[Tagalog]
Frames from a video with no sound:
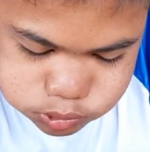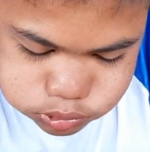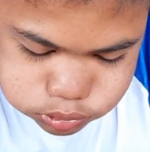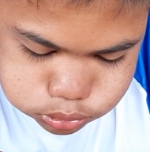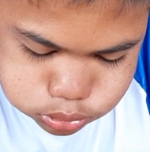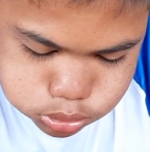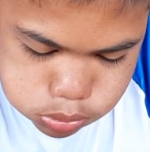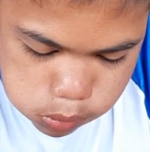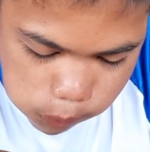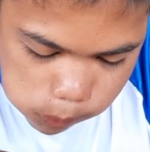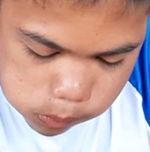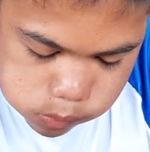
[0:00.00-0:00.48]

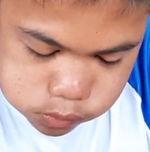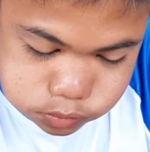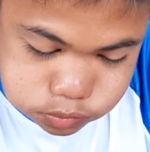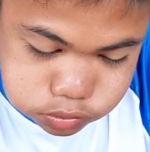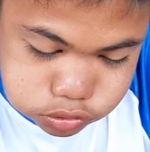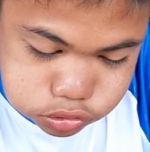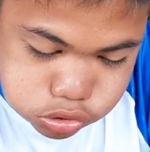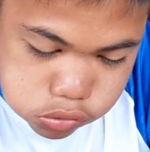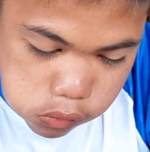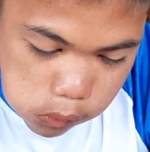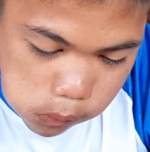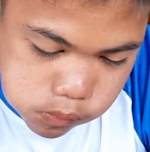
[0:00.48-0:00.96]
Uh,
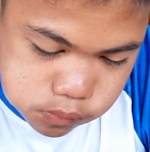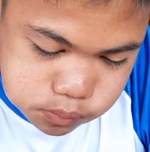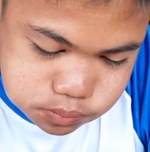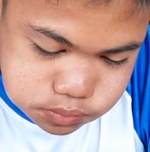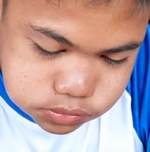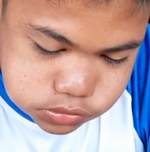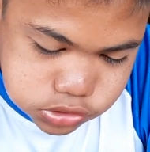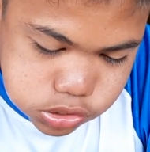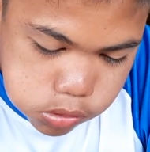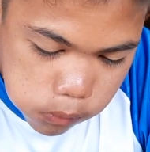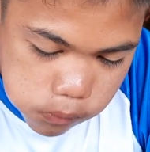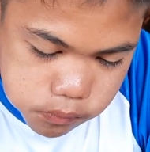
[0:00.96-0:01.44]
Himado
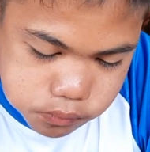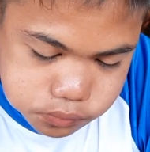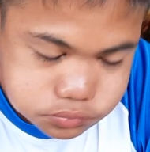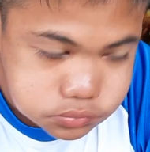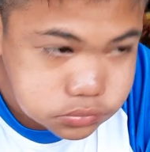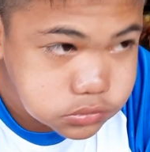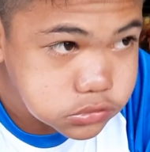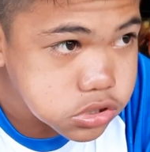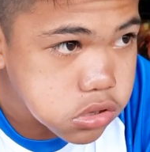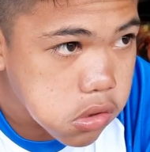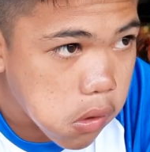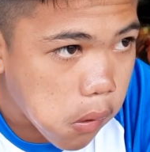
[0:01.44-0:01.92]
family
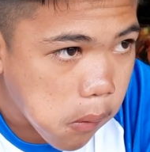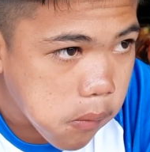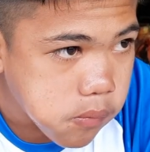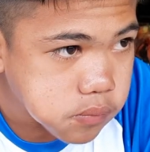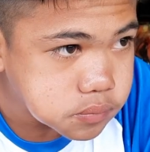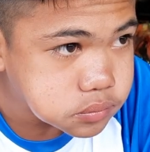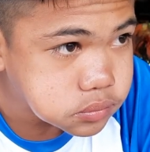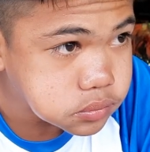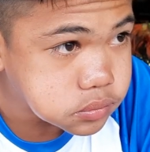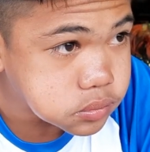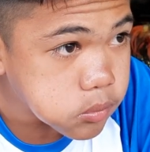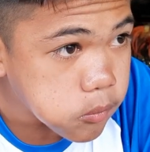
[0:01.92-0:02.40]
from
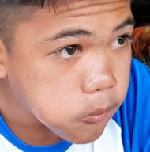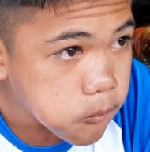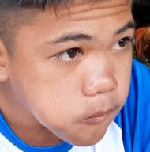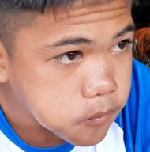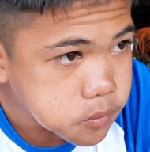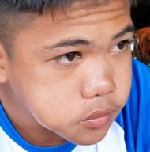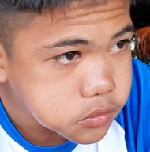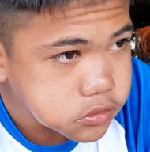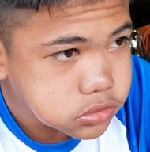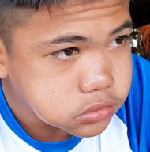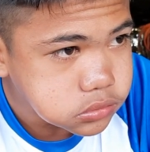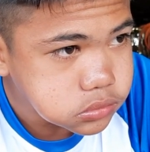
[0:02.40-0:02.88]
Inclaro
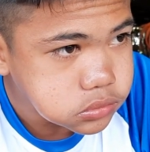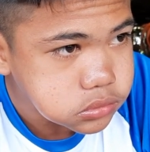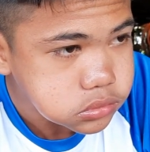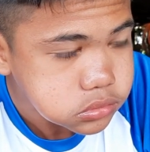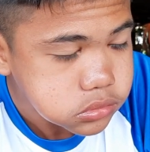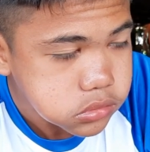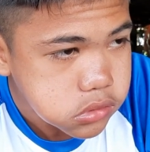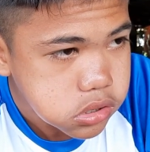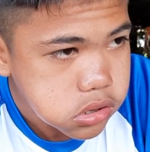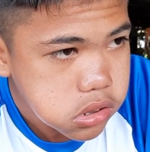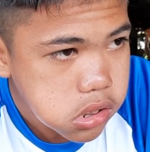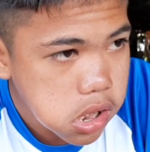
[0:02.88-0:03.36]
Binalbagan by
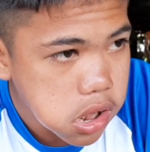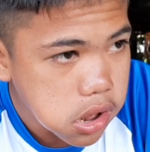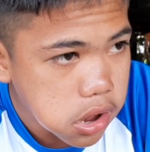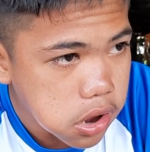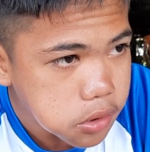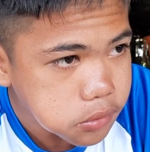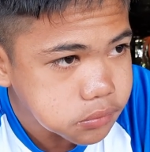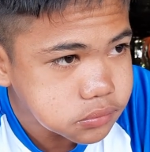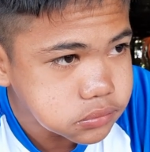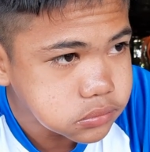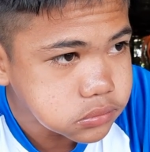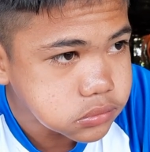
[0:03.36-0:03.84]
Wilson
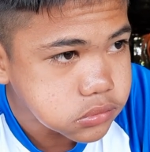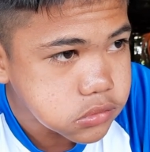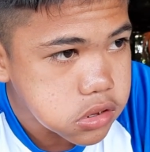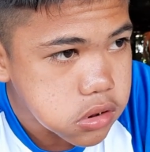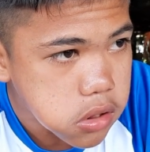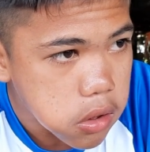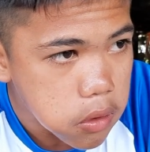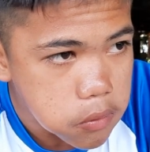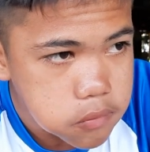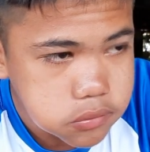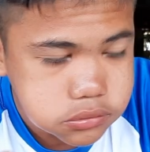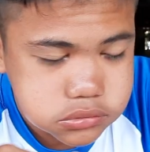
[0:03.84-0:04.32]
Himad
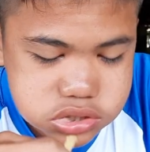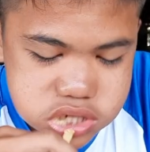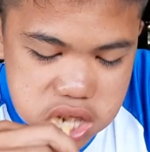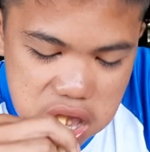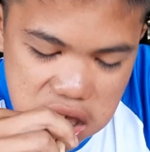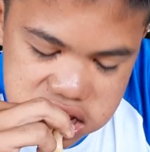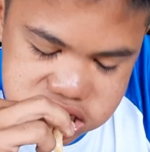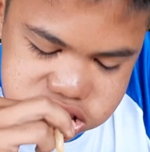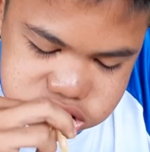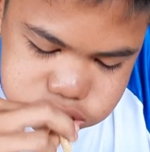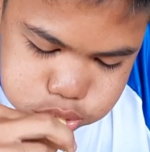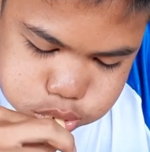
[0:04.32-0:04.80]
Bimado.
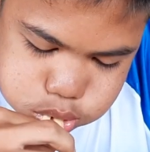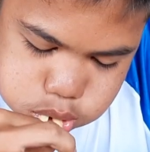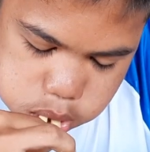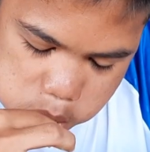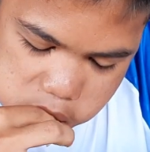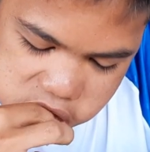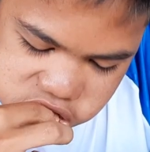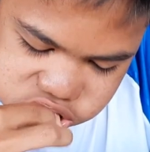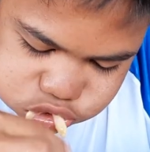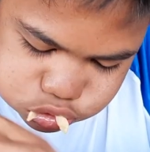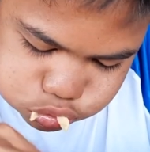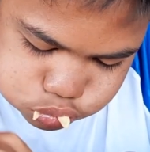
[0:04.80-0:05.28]
So
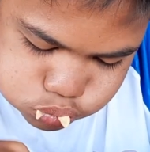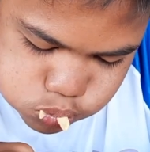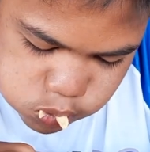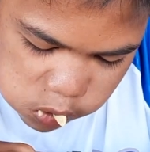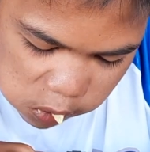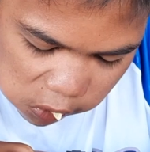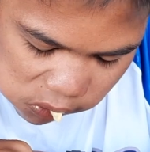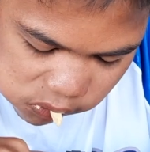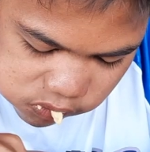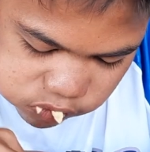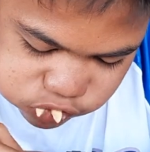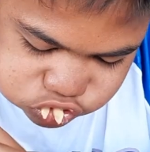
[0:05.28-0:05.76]
55
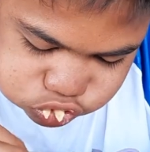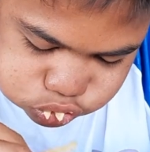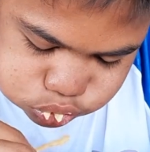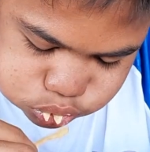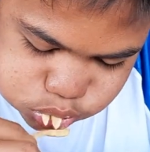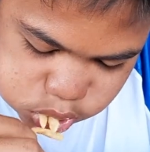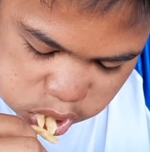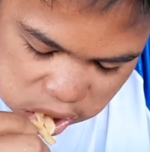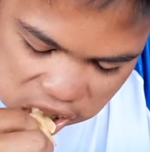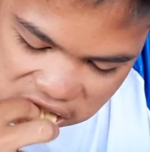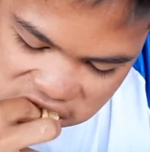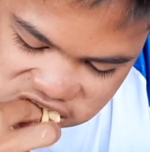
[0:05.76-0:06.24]
seconds
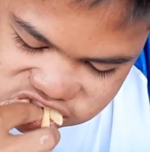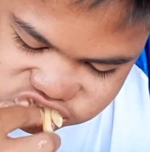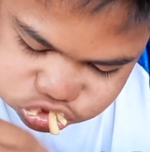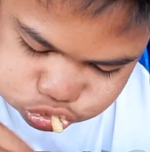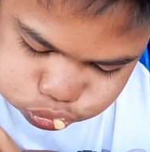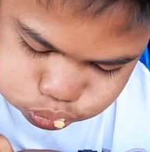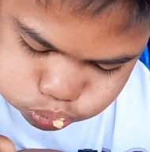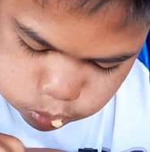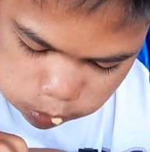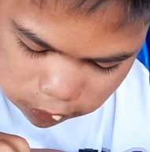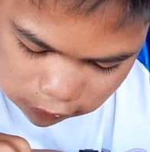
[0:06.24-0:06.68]
remaining.